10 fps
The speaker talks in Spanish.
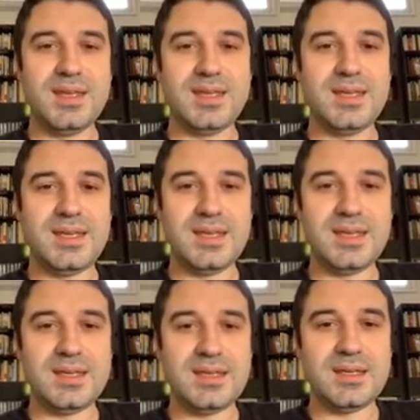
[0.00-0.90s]

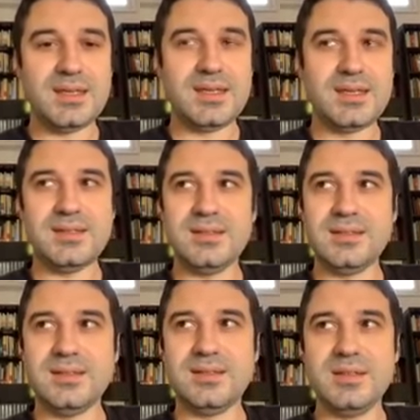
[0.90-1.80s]
Eh,
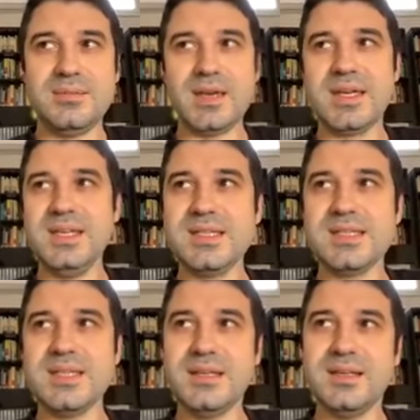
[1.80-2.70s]

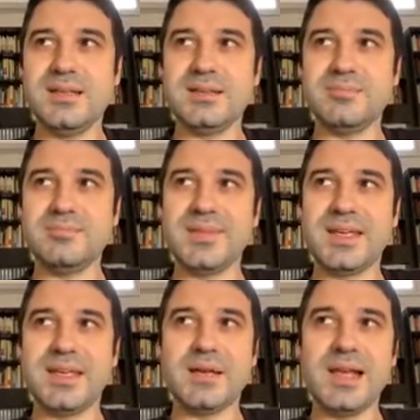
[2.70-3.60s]
imagínense
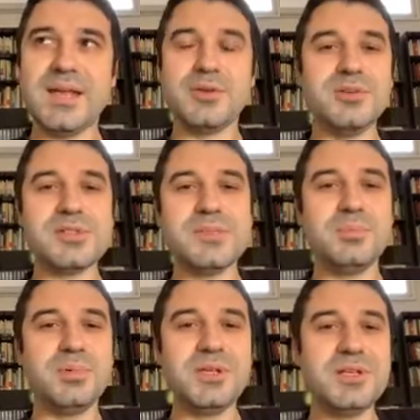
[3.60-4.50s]
que, claro, no
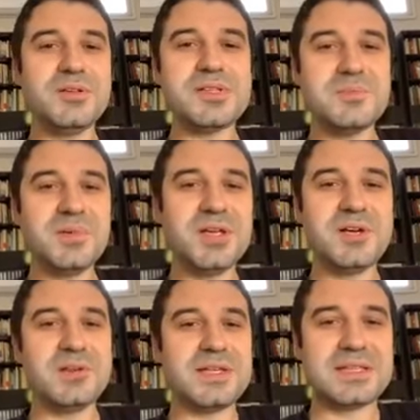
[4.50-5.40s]
se, no se pueden
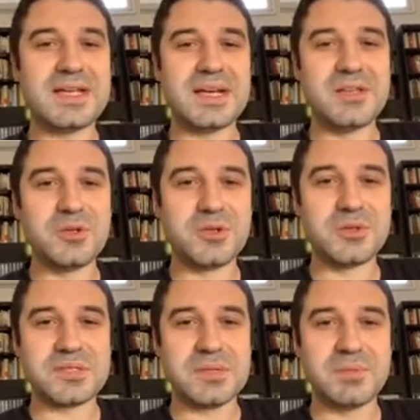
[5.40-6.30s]
conectar las dos
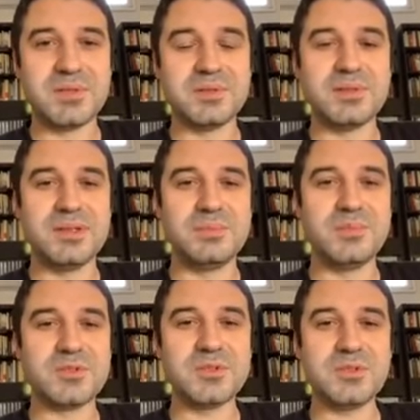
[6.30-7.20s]
cosas, pero
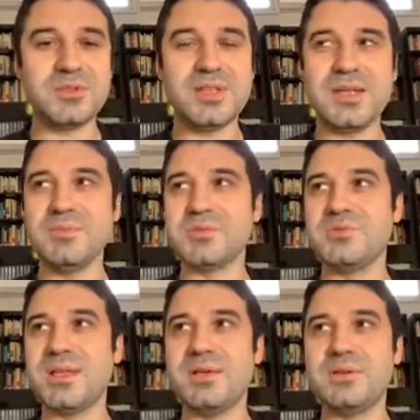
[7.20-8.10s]
nosotros tenemos
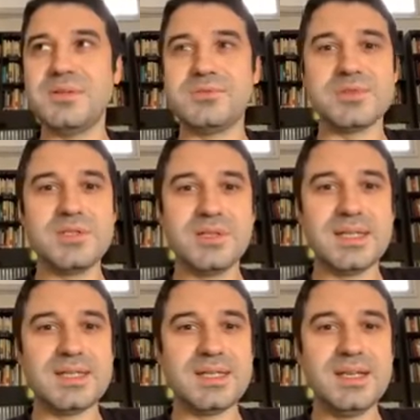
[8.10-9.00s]
una doble función
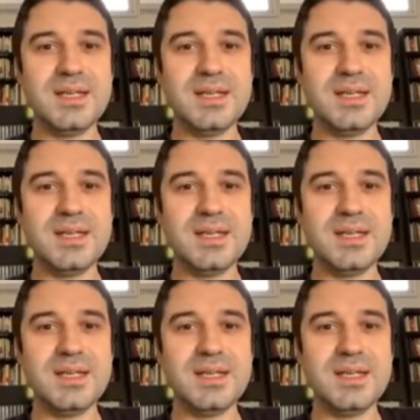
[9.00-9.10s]
ahí.